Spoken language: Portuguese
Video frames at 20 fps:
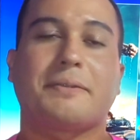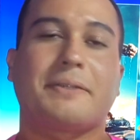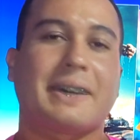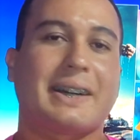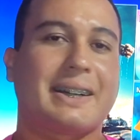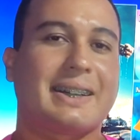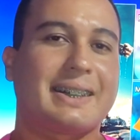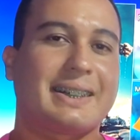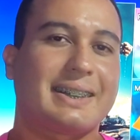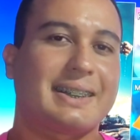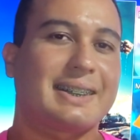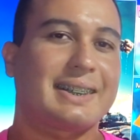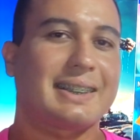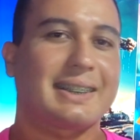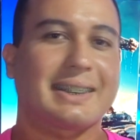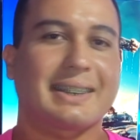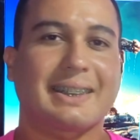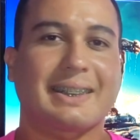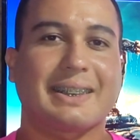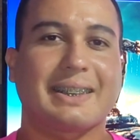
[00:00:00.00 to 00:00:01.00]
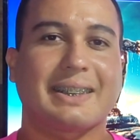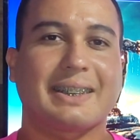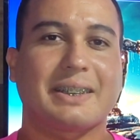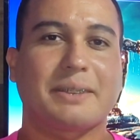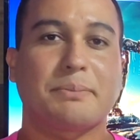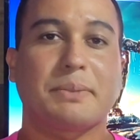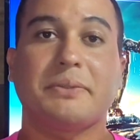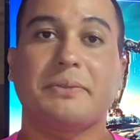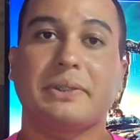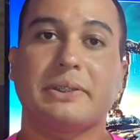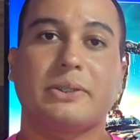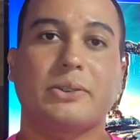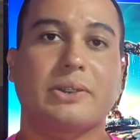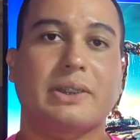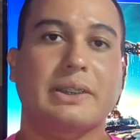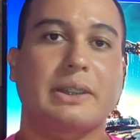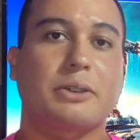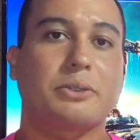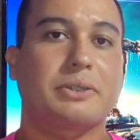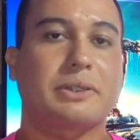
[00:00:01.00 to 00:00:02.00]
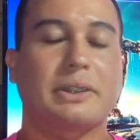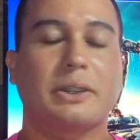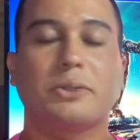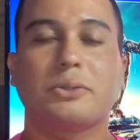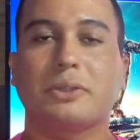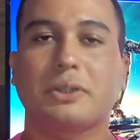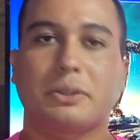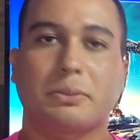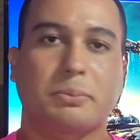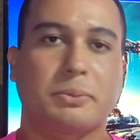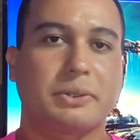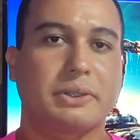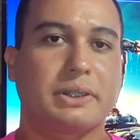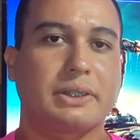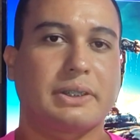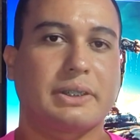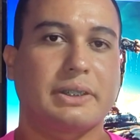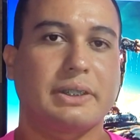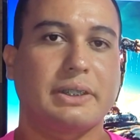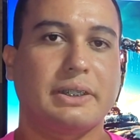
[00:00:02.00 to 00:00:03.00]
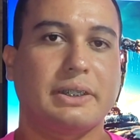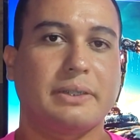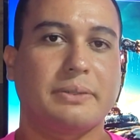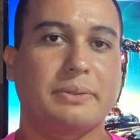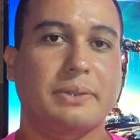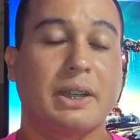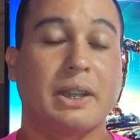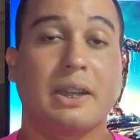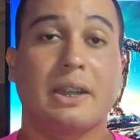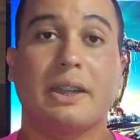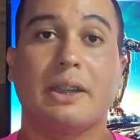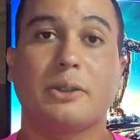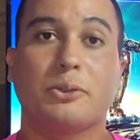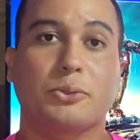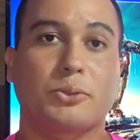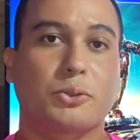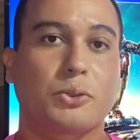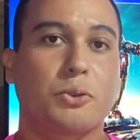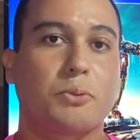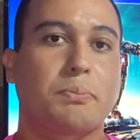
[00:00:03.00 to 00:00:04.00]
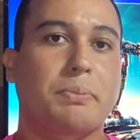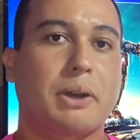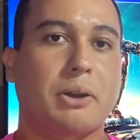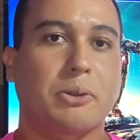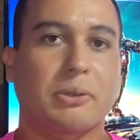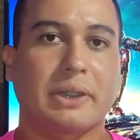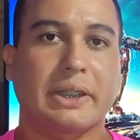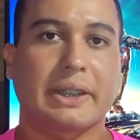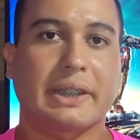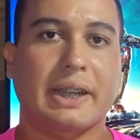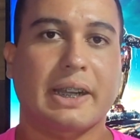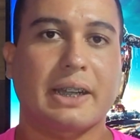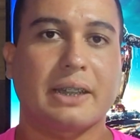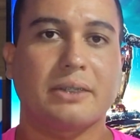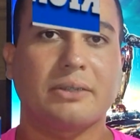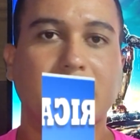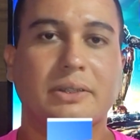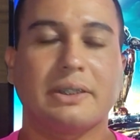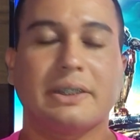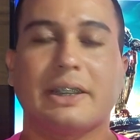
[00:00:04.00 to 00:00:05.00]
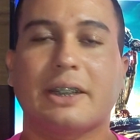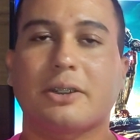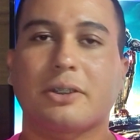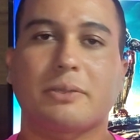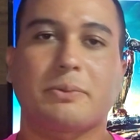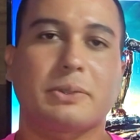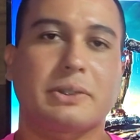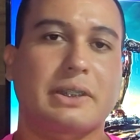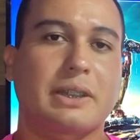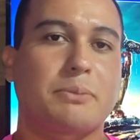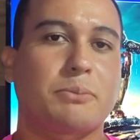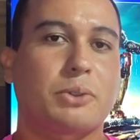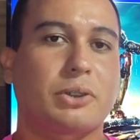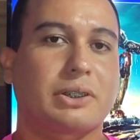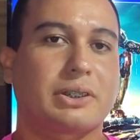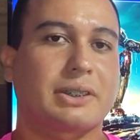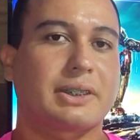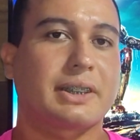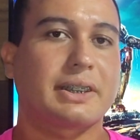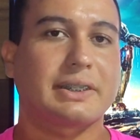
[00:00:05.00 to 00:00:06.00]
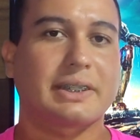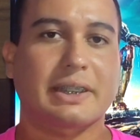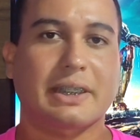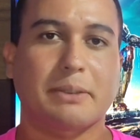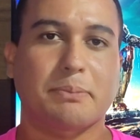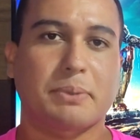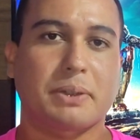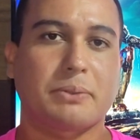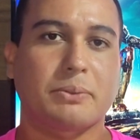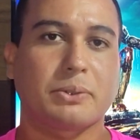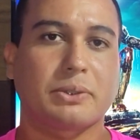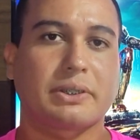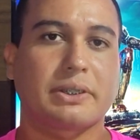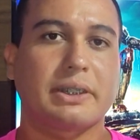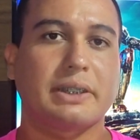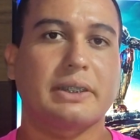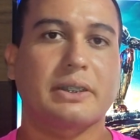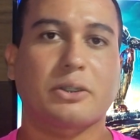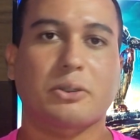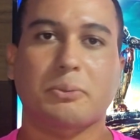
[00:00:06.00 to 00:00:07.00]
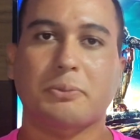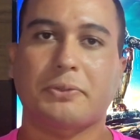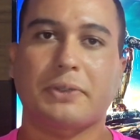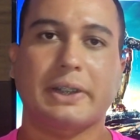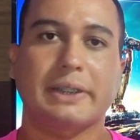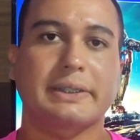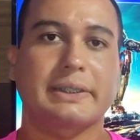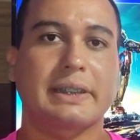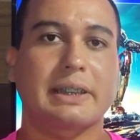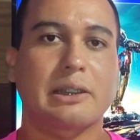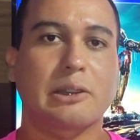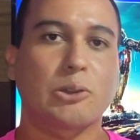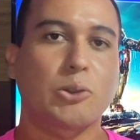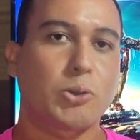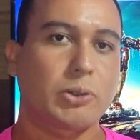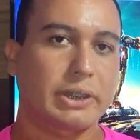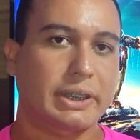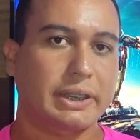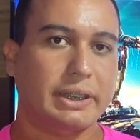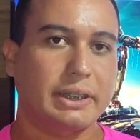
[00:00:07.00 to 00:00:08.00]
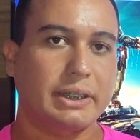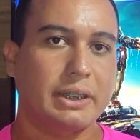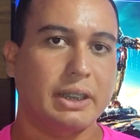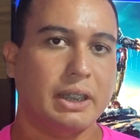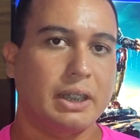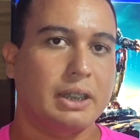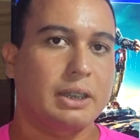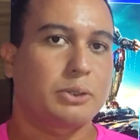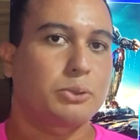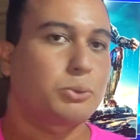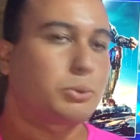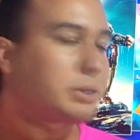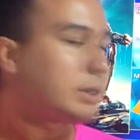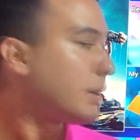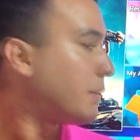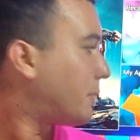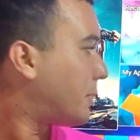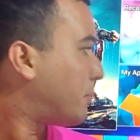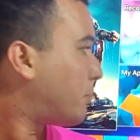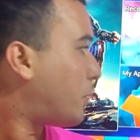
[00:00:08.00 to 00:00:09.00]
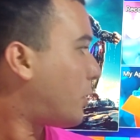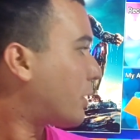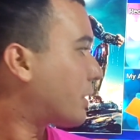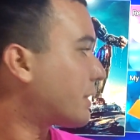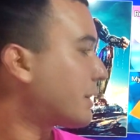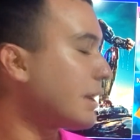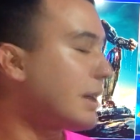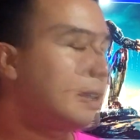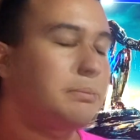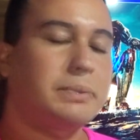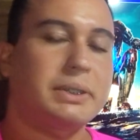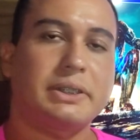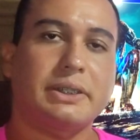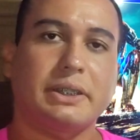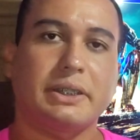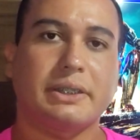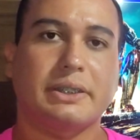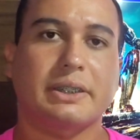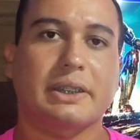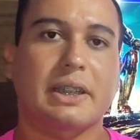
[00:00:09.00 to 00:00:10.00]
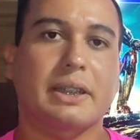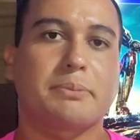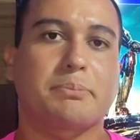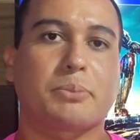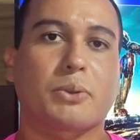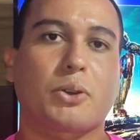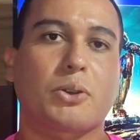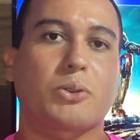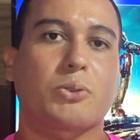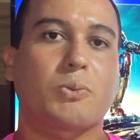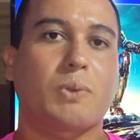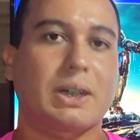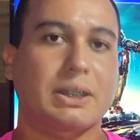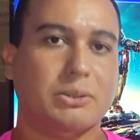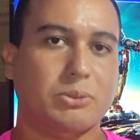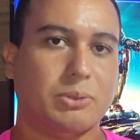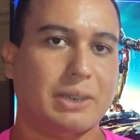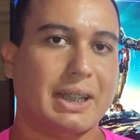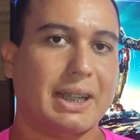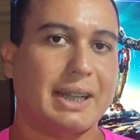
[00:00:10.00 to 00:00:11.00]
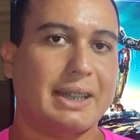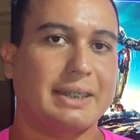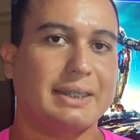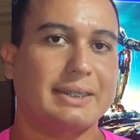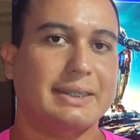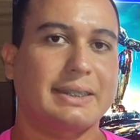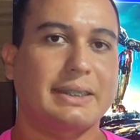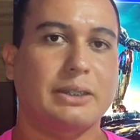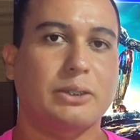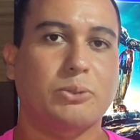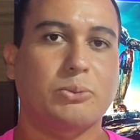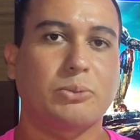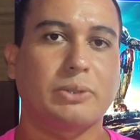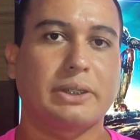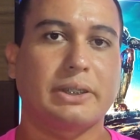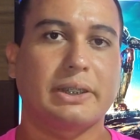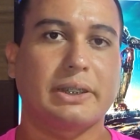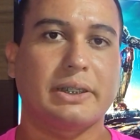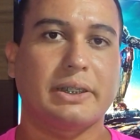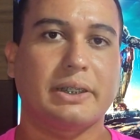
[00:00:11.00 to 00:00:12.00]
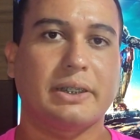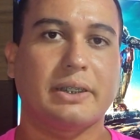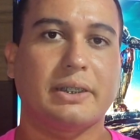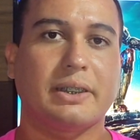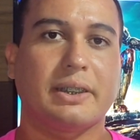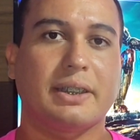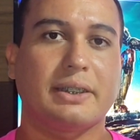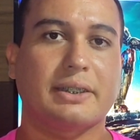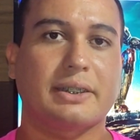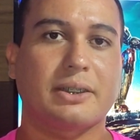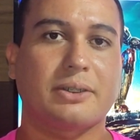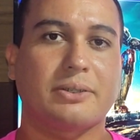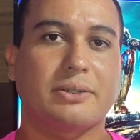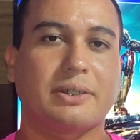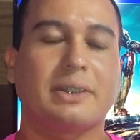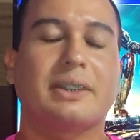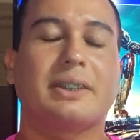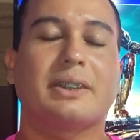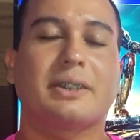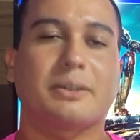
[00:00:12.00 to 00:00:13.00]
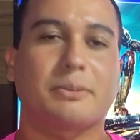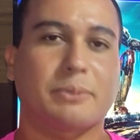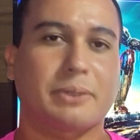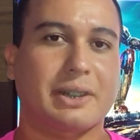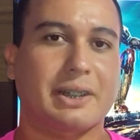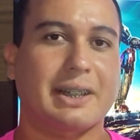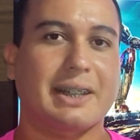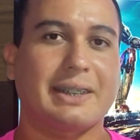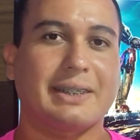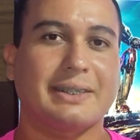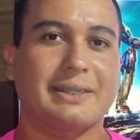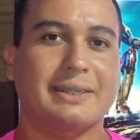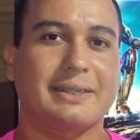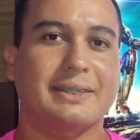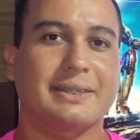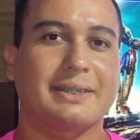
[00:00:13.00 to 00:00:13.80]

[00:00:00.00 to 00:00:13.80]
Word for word: Fala galera, bem-vindos ao canal Teu Dispositivo. Eu sou o Paulo Ricardo e agora vou estar tá mostrando aqui para vocês a como fazer login no TV Box MXQ Pro 4K 5G. Então, bora lá?